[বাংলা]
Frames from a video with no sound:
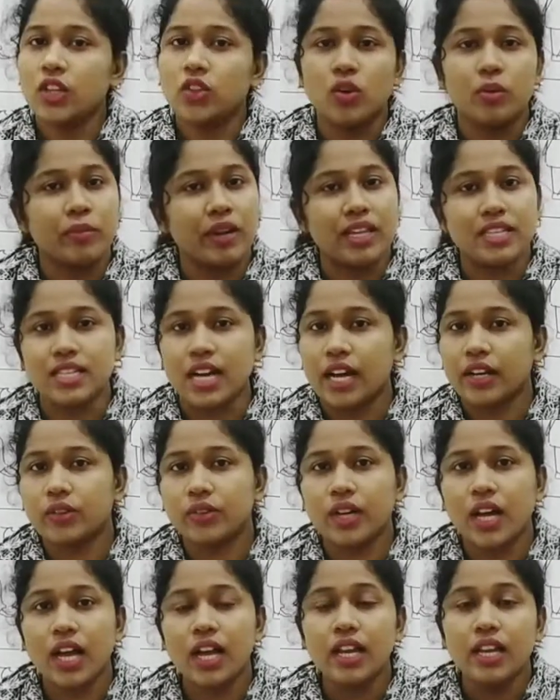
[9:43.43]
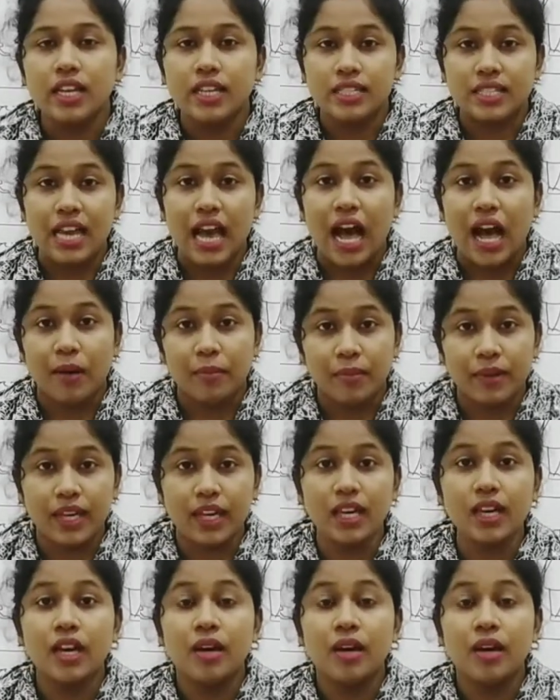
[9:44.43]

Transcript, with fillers: তোমরা জানো না যে আমি